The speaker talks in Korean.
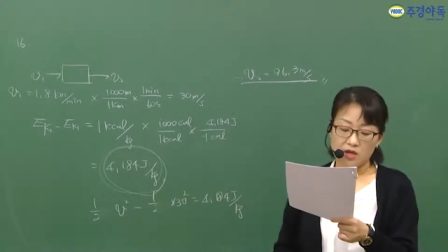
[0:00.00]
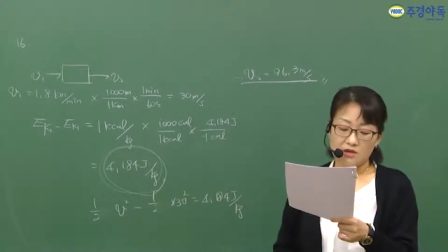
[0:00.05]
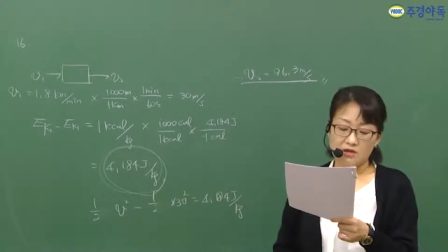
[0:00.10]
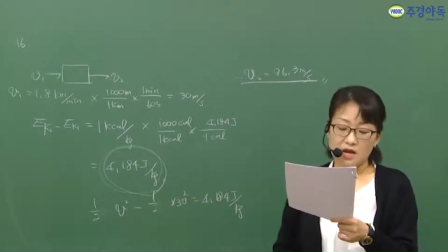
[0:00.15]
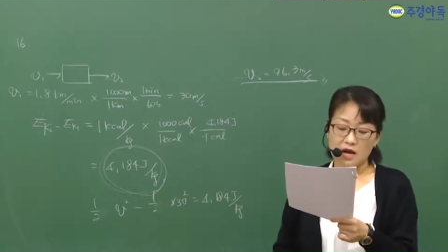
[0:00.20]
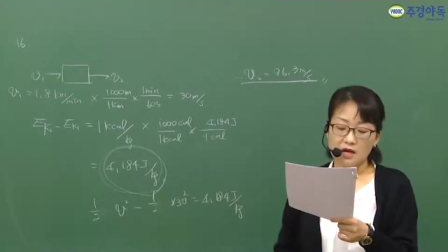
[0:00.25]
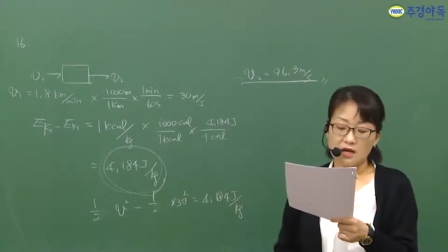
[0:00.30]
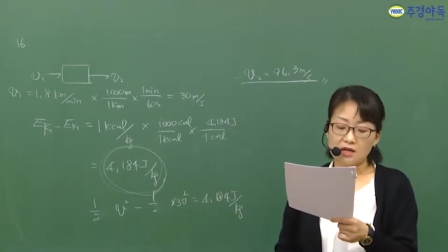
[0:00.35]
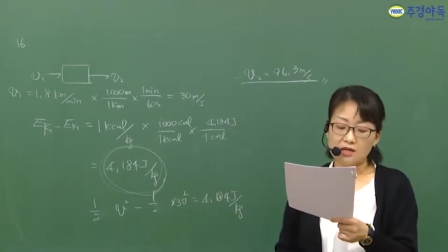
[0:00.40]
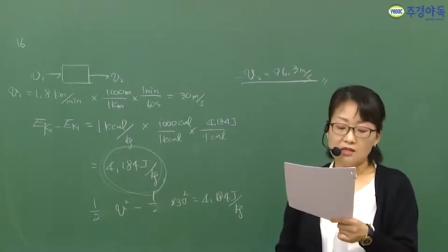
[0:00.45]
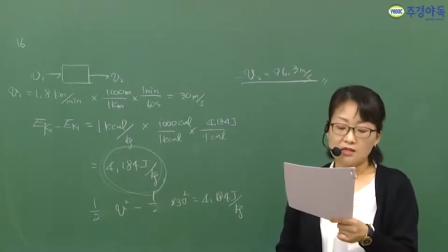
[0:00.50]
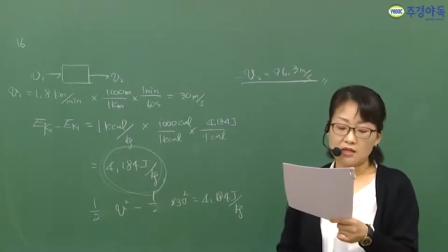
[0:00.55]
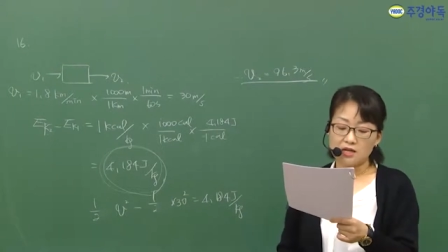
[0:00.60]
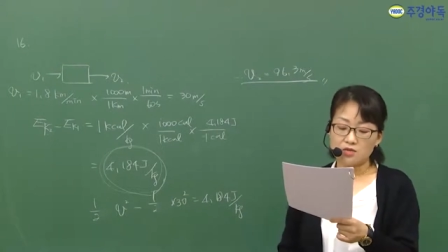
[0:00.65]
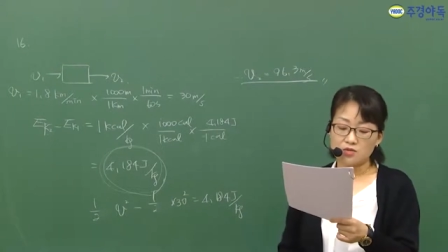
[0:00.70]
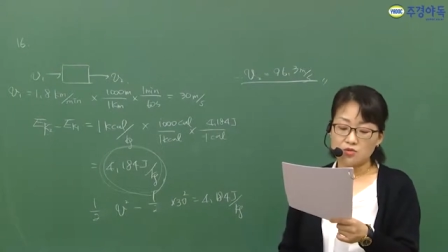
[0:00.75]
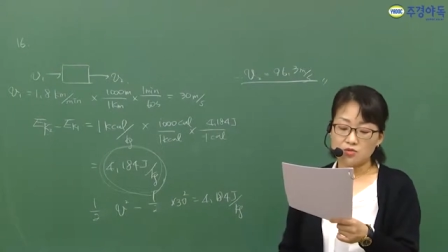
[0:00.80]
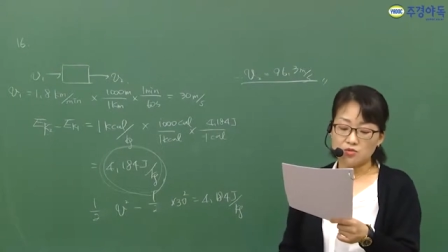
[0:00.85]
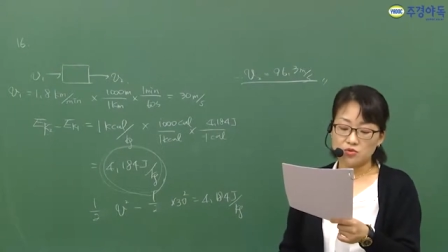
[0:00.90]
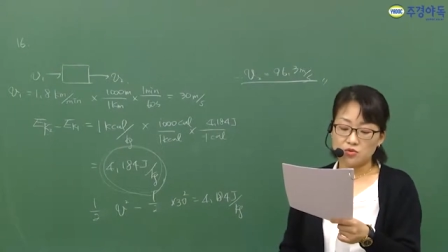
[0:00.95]
나갈
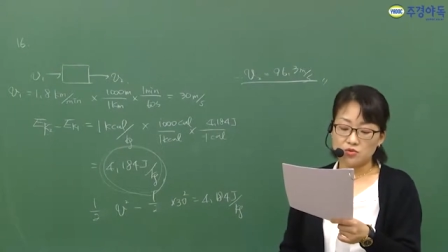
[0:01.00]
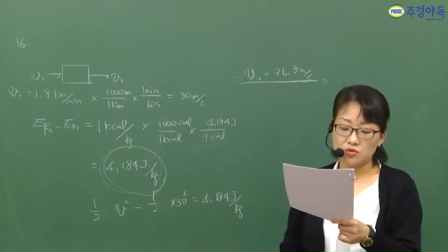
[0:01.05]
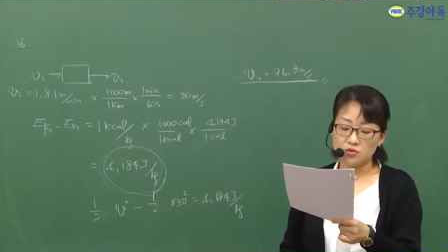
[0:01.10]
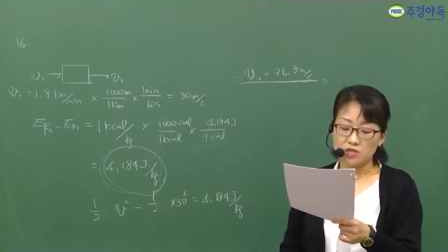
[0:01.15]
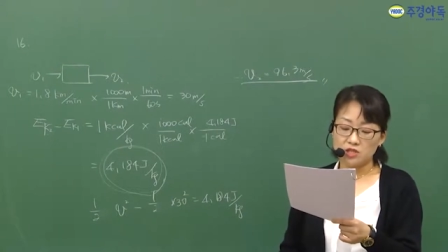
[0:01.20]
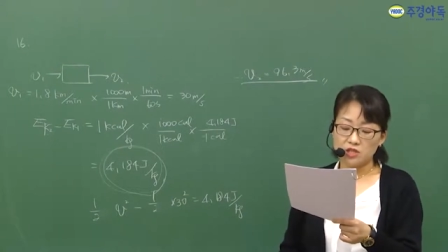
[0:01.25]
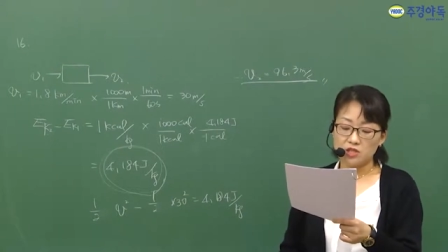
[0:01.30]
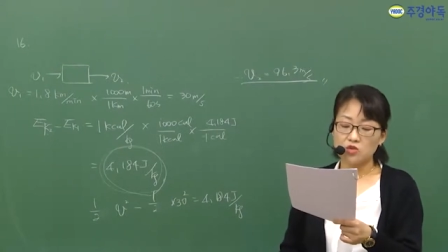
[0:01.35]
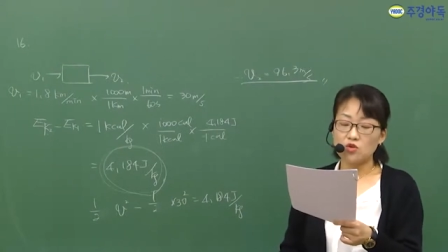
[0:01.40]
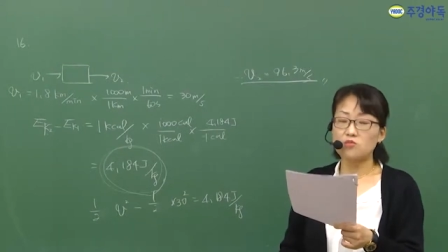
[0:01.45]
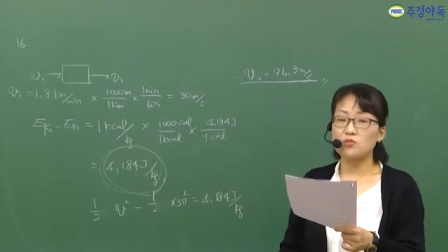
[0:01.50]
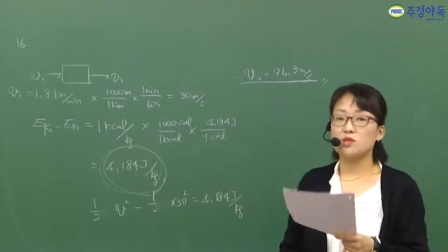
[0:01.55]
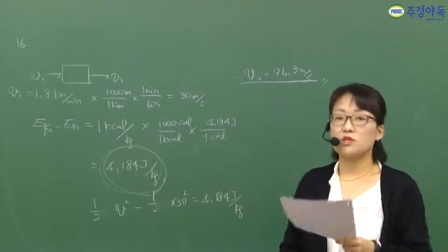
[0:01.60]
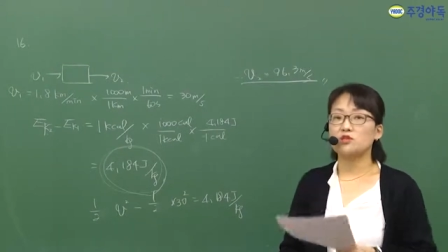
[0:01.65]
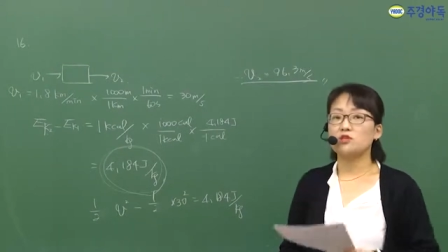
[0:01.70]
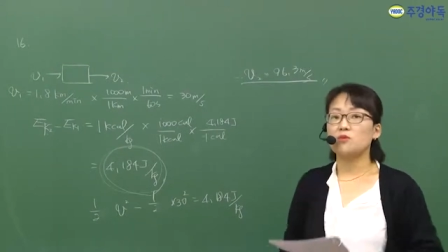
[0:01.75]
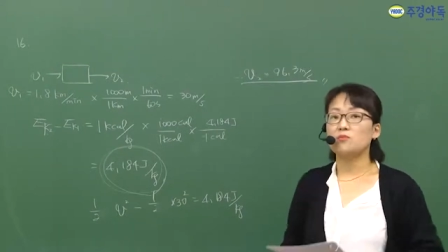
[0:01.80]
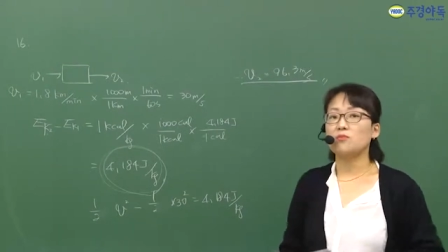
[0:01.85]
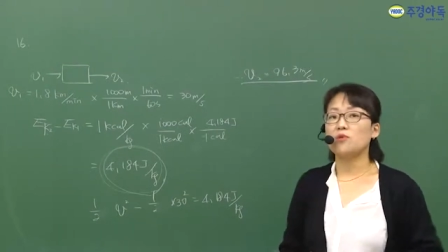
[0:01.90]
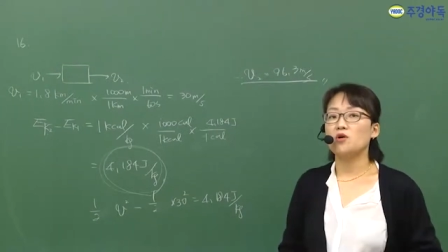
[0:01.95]
때의 속도를
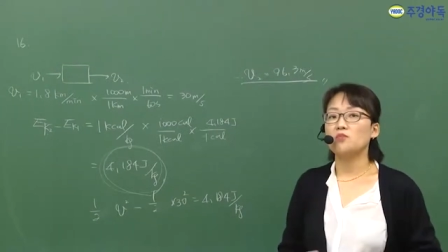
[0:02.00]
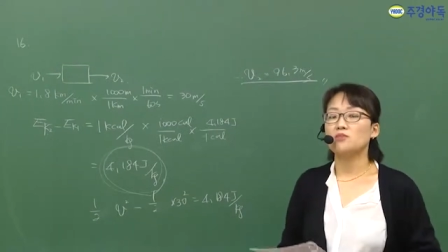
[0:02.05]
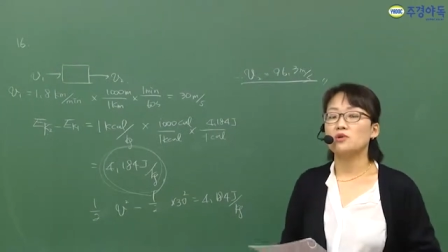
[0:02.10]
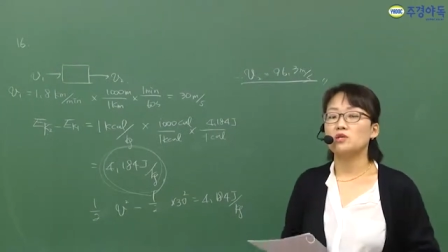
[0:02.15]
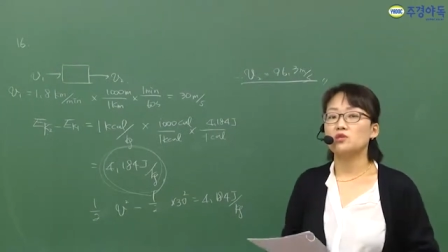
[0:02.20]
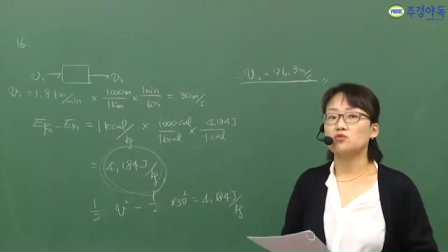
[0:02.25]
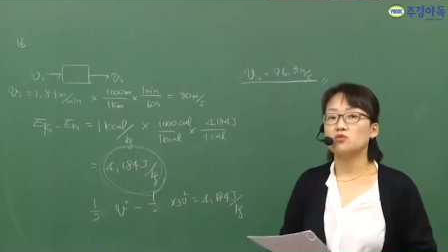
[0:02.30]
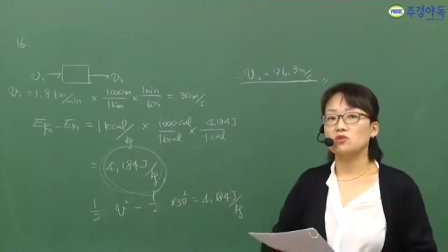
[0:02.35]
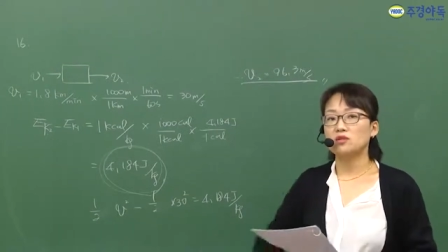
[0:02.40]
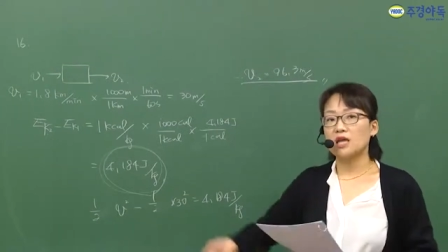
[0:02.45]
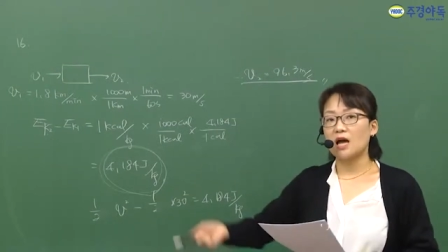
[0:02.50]
킬로미터 퍼 민으로